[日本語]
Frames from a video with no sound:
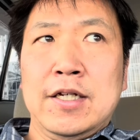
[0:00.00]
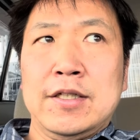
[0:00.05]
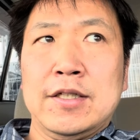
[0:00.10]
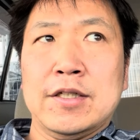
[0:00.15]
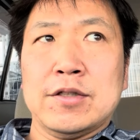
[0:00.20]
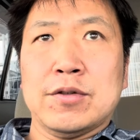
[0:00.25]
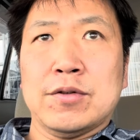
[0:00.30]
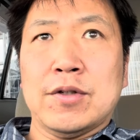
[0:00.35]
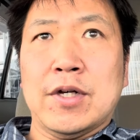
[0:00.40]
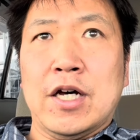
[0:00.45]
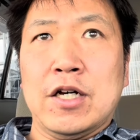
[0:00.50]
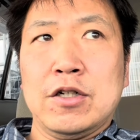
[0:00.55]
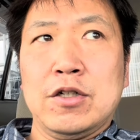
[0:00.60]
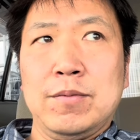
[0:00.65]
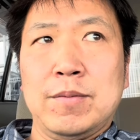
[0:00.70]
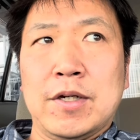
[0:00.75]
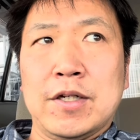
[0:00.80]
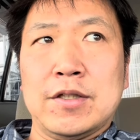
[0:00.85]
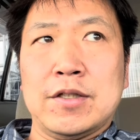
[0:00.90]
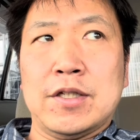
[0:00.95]
で、その
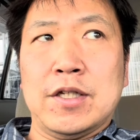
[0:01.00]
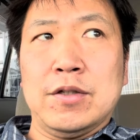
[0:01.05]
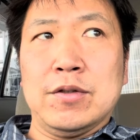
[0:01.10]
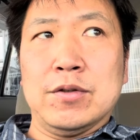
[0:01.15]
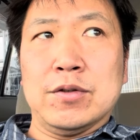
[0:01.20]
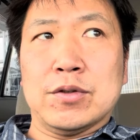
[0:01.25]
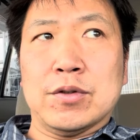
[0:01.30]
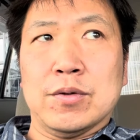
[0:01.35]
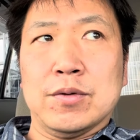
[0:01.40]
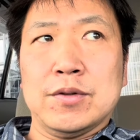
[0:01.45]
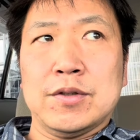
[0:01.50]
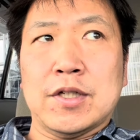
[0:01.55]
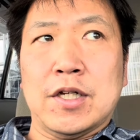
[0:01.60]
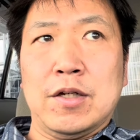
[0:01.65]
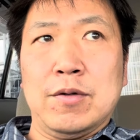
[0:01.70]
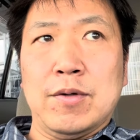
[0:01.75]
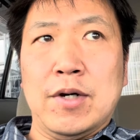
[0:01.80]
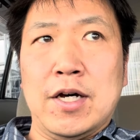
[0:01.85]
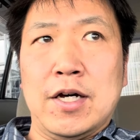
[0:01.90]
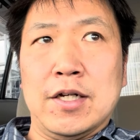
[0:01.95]
悪魔っていう存
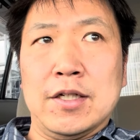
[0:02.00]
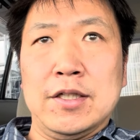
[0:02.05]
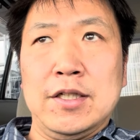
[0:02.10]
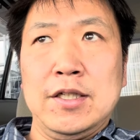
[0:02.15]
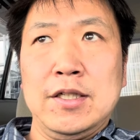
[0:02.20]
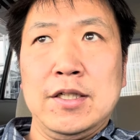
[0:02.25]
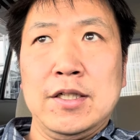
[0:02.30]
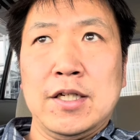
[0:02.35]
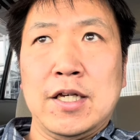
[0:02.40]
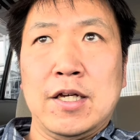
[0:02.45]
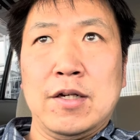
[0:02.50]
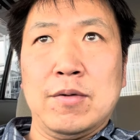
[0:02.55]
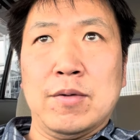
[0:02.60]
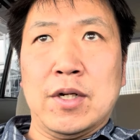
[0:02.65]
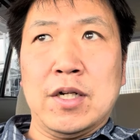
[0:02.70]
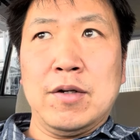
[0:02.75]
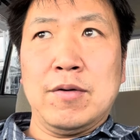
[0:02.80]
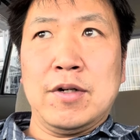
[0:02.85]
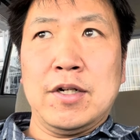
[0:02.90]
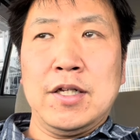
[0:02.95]
在は、人間、
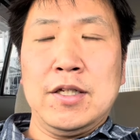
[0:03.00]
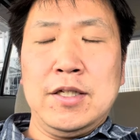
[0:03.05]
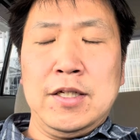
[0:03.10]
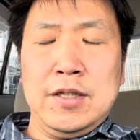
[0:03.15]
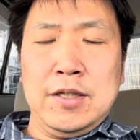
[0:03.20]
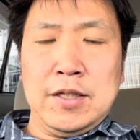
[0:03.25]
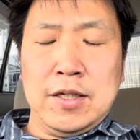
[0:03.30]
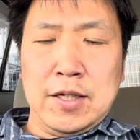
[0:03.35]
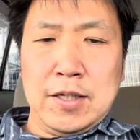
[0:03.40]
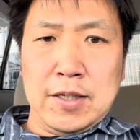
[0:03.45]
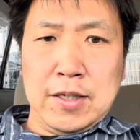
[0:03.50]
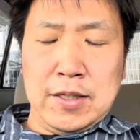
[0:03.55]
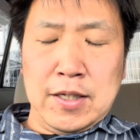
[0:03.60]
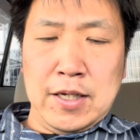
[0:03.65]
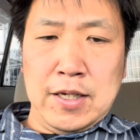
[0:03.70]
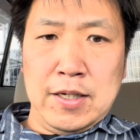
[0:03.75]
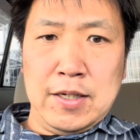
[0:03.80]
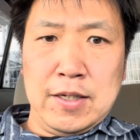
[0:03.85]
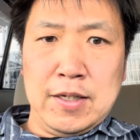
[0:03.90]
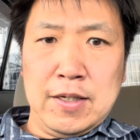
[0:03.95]
我々人間が
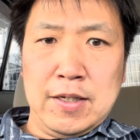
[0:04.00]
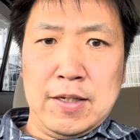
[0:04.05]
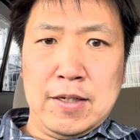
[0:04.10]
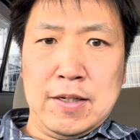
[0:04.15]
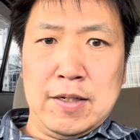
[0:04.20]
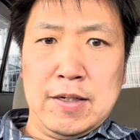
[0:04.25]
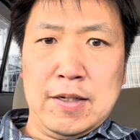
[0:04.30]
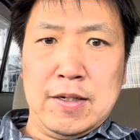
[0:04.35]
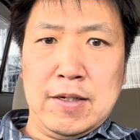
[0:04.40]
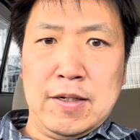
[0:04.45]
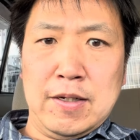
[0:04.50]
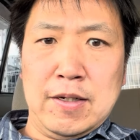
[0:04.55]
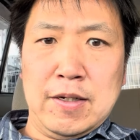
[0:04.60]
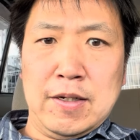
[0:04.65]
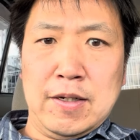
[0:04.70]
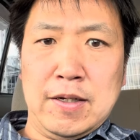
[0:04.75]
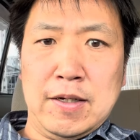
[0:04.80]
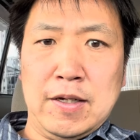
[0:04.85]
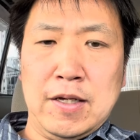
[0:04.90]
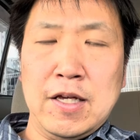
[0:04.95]
ね、
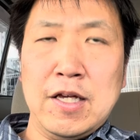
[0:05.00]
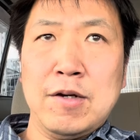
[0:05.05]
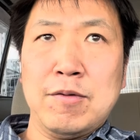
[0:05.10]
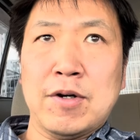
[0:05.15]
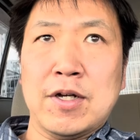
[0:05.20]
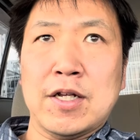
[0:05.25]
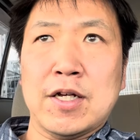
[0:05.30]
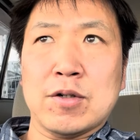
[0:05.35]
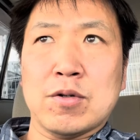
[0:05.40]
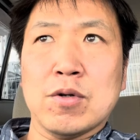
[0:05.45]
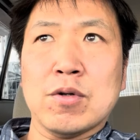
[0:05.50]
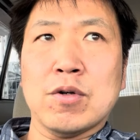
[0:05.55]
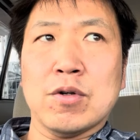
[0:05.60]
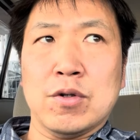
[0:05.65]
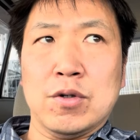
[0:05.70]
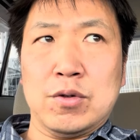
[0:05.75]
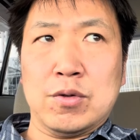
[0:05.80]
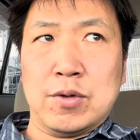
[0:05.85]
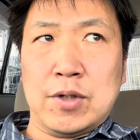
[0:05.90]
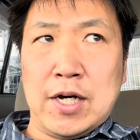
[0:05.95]
えー、平和な
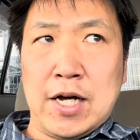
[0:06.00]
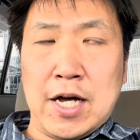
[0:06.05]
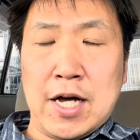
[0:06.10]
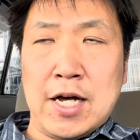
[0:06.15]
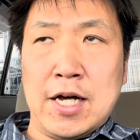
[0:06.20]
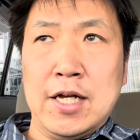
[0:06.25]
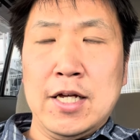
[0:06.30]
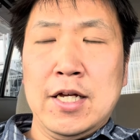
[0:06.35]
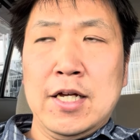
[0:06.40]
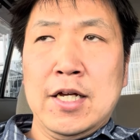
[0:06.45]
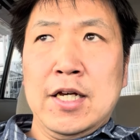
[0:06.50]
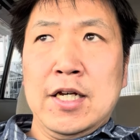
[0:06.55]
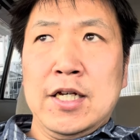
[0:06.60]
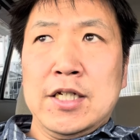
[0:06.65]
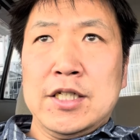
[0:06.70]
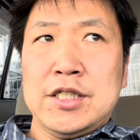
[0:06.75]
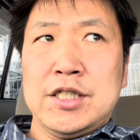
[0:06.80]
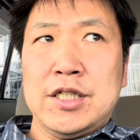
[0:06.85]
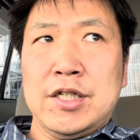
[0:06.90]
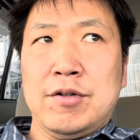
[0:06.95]
心とか、
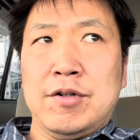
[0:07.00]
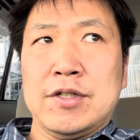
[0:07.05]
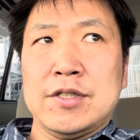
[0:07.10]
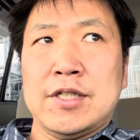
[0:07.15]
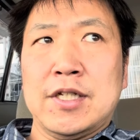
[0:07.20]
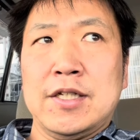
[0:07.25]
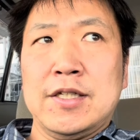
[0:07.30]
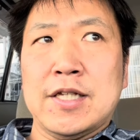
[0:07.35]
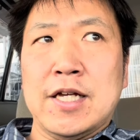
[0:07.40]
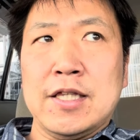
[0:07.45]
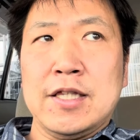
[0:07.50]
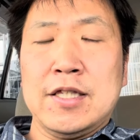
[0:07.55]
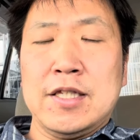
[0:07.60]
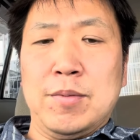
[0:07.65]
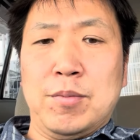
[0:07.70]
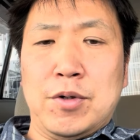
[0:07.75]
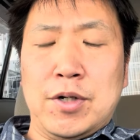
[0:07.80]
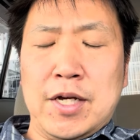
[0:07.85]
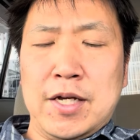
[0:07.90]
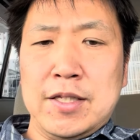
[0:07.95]
幸せになって
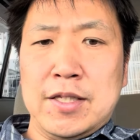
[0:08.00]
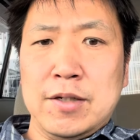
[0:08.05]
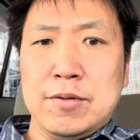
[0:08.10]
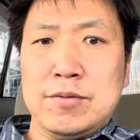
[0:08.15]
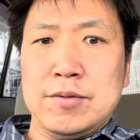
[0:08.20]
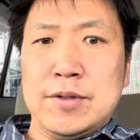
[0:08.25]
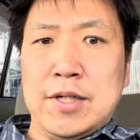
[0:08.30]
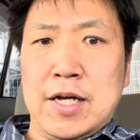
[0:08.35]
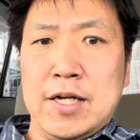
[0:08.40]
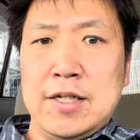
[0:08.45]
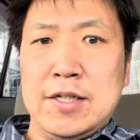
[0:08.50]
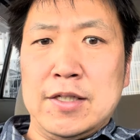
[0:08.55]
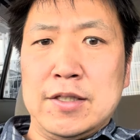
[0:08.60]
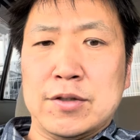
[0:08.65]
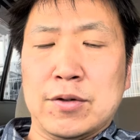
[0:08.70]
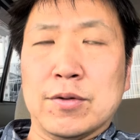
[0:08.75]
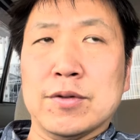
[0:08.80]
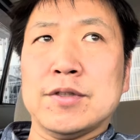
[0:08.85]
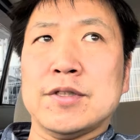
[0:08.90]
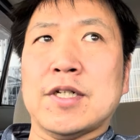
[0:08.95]
もらいたくない
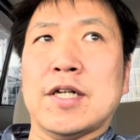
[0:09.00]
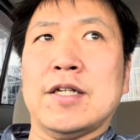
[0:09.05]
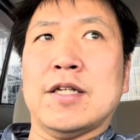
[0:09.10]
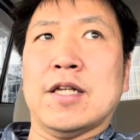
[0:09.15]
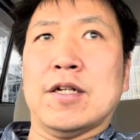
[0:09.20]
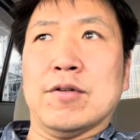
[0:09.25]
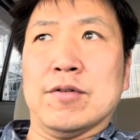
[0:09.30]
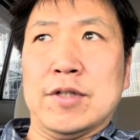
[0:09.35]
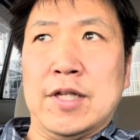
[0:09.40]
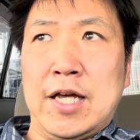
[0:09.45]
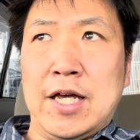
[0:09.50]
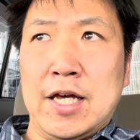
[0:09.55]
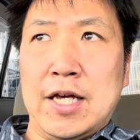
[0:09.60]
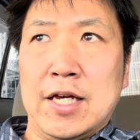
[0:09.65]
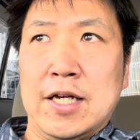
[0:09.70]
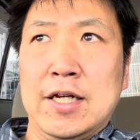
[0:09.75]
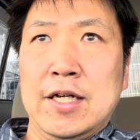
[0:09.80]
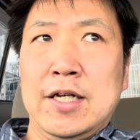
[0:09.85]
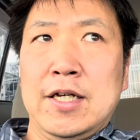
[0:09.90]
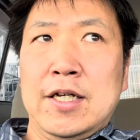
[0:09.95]
存在なの
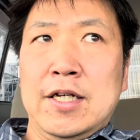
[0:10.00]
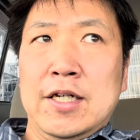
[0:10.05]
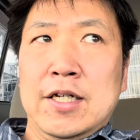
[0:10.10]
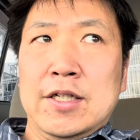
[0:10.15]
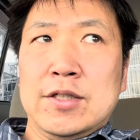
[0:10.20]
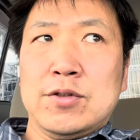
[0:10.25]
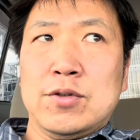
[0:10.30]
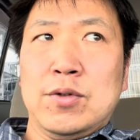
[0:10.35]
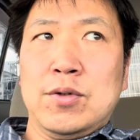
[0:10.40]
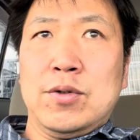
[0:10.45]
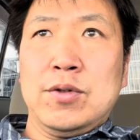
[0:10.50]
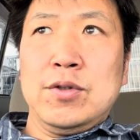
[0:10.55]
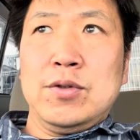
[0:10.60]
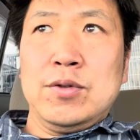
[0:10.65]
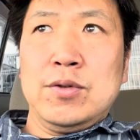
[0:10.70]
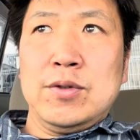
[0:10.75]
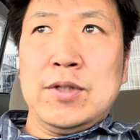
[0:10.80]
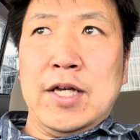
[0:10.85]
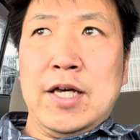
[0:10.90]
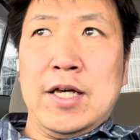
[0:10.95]
で、そうい
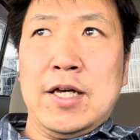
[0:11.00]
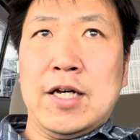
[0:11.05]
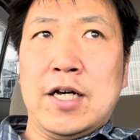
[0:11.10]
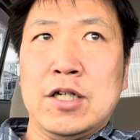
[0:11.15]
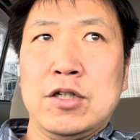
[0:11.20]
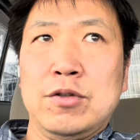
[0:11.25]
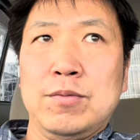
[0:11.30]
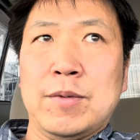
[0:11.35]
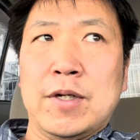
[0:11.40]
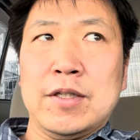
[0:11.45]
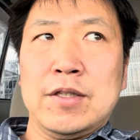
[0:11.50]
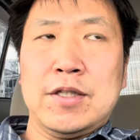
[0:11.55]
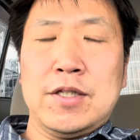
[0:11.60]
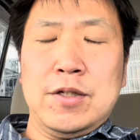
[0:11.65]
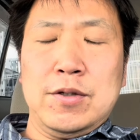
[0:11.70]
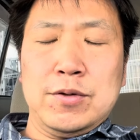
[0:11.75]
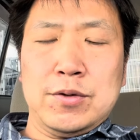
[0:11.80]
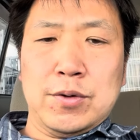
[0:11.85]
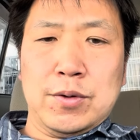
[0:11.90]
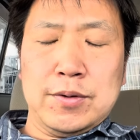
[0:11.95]
うね、悪魔って
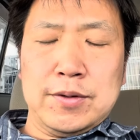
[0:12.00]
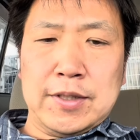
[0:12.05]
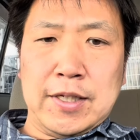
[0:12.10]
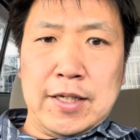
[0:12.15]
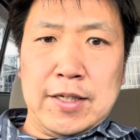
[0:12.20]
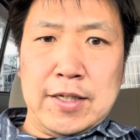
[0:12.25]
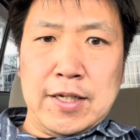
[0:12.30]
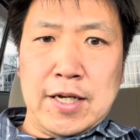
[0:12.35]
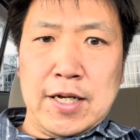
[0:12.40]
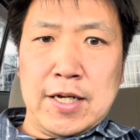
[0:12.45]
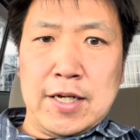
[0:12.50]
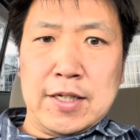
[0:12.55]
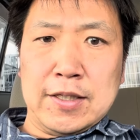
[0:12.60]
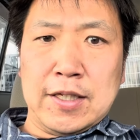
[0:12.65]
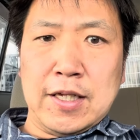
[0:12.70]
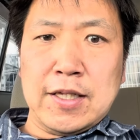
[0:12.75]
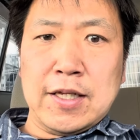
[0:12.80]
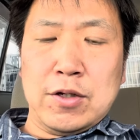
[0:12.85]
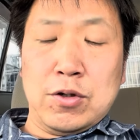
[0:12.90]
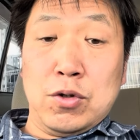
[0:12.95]
いう存在が、
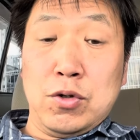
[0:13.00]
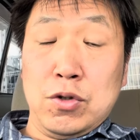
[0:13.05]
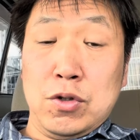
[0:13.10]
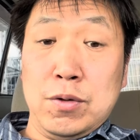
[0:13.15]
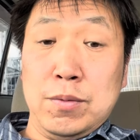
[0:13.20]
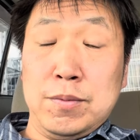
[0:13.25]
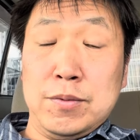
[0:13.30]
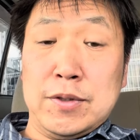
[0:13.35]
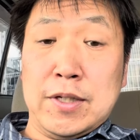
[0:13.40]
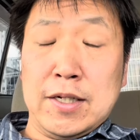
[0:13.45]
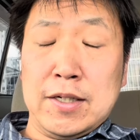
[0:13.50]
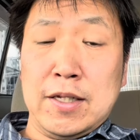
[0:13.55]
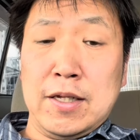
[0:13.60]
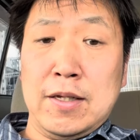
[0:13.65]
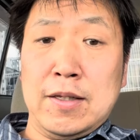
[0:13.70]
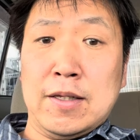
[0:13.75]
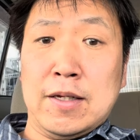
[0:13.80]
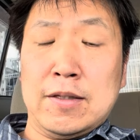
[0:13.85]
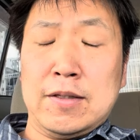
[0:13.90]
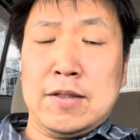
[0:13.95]
ただ喜ぶだけ
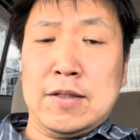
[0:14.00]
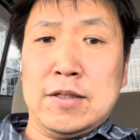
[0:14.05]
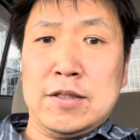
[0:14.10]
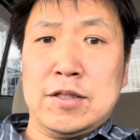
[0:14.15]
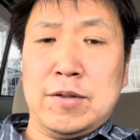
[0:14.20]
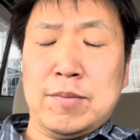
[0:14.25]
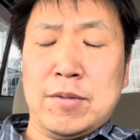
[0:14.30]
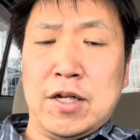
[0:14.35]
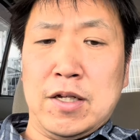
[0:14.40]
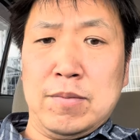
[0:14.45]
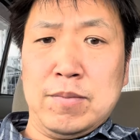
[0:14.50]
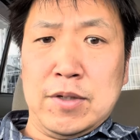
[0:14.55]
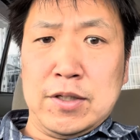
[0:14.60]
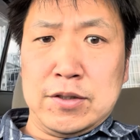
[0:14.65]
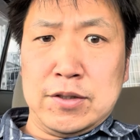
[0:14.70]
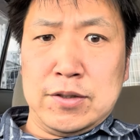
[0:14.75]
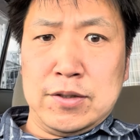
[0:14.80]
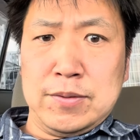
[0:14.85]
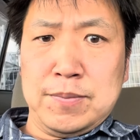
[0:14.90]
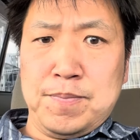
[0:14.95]
になってしまいま
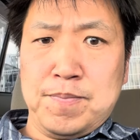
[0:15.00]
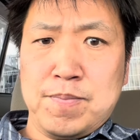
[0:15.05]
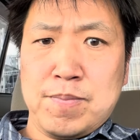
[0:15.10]
す。